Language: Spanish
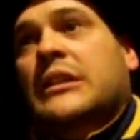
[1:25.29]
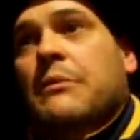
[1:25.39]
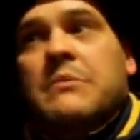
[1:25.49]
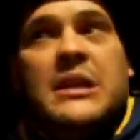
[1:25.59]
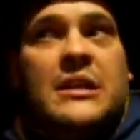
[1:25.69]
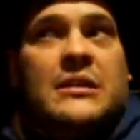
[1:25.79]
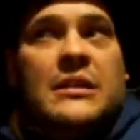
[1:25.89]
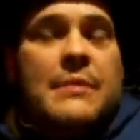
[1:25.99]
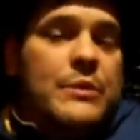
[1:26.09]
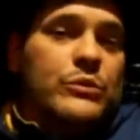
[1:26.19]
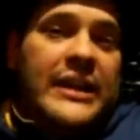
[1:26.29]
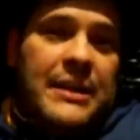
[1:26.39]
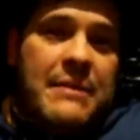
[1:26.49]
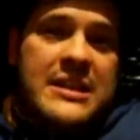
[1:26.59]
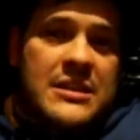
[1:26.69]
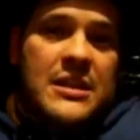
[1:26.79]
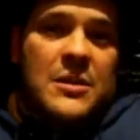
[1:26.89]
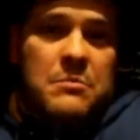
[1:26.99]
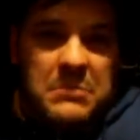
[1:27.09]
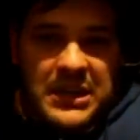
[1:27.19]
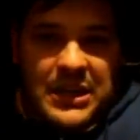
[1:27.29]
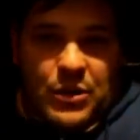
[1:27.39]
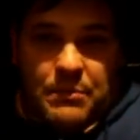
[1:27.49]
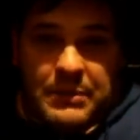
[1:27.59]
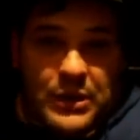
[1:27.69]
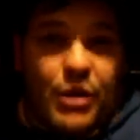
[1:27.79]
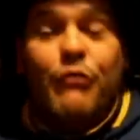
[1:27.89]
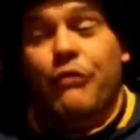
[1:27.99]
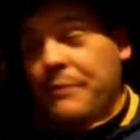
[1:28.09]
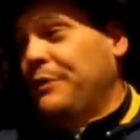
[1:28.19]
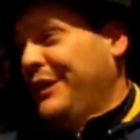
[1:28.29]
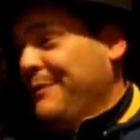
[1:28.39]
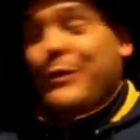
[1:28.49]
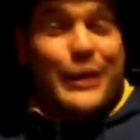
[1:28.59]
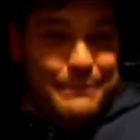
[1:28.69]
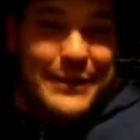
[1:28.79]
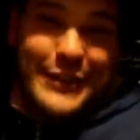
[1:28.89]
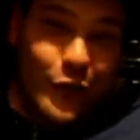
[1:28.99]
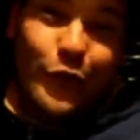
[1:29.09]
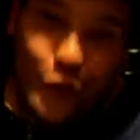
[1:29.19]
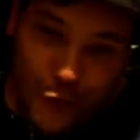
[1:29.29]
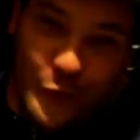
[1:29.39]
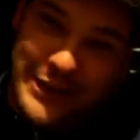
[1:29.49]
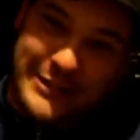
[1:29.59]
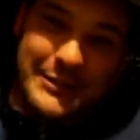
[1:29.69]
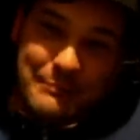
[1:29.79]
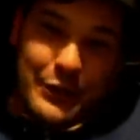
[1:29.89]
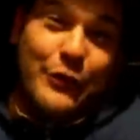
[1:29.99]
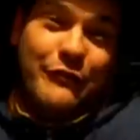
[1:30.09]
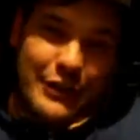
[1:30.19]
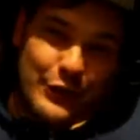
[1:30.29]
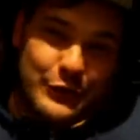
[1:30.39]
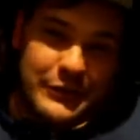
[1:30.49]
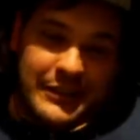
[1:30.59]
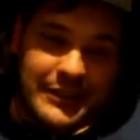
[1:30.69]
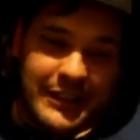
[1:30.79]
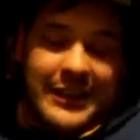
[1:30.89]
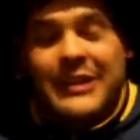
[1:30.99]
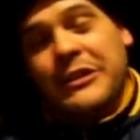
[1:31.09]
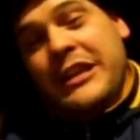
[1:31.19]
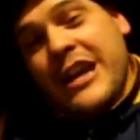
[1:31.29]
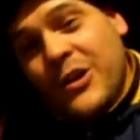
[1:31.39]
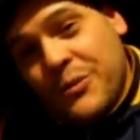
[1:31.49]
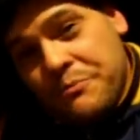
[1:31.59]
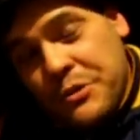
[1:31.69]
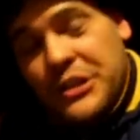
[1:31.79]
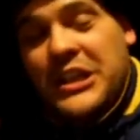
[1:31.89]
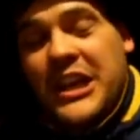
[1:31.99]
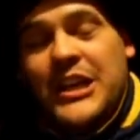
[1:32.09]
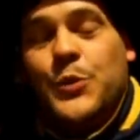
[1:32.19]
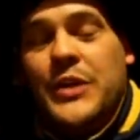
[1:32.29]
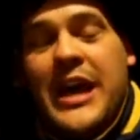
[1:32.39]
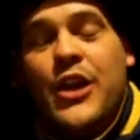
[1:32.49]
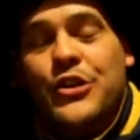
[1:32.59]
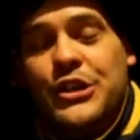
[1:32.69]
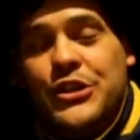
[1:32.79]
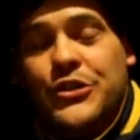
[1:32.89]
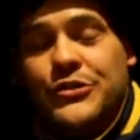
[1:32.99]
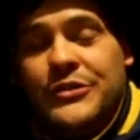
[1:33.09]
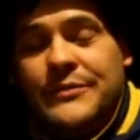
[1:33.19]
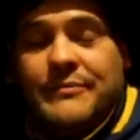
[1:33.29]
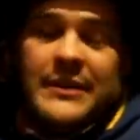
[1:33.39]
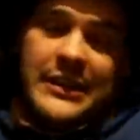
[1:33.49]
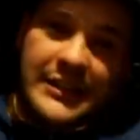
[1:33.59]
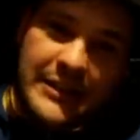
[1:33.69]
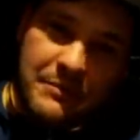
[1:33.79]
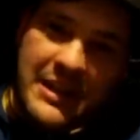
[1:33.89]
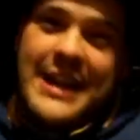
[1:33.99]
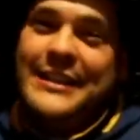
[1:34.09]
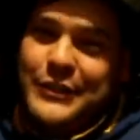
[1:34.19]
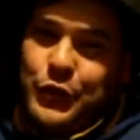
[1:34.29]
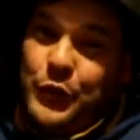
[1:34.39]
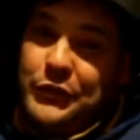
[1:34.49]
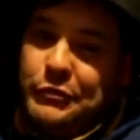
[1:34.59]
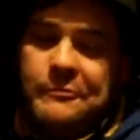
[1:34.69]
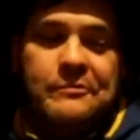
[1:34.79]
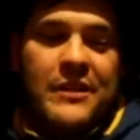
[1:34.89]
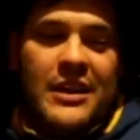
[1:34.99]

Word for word: También la pregunta que más me complicó fue, por ejemplo, qué pasa con los curas pedófilos que deberían proteger y cuidar a los niños y terminan haciendo eso